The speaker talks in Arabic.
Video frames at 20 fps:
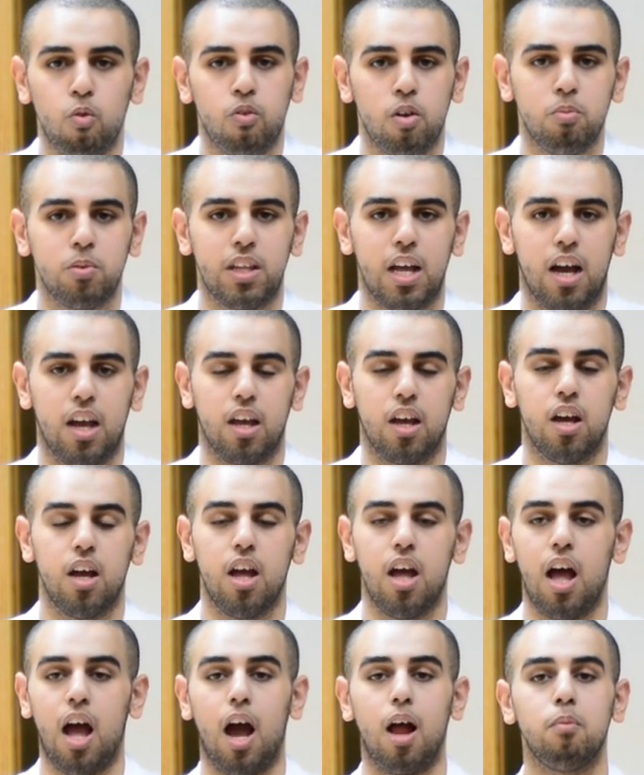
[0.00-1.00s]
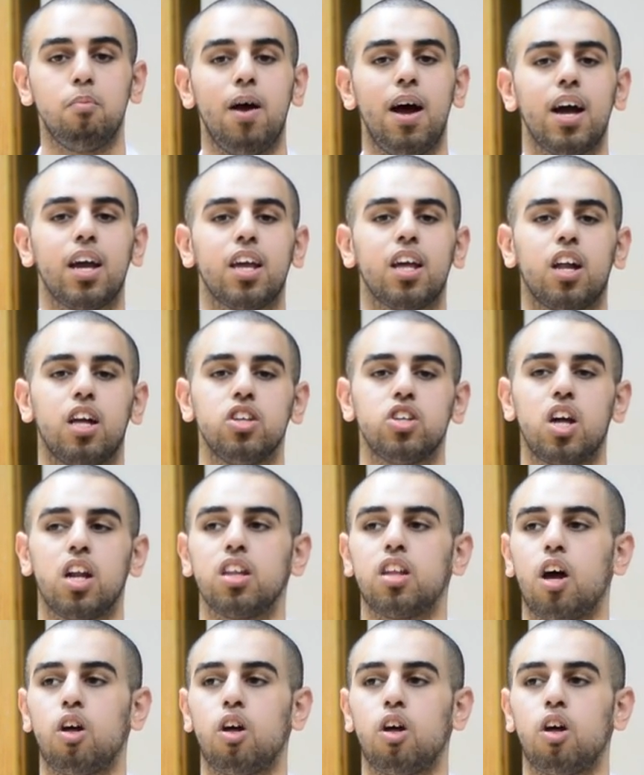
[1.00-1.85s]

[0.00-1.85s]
في البدايه الباقي راح ان شاء الله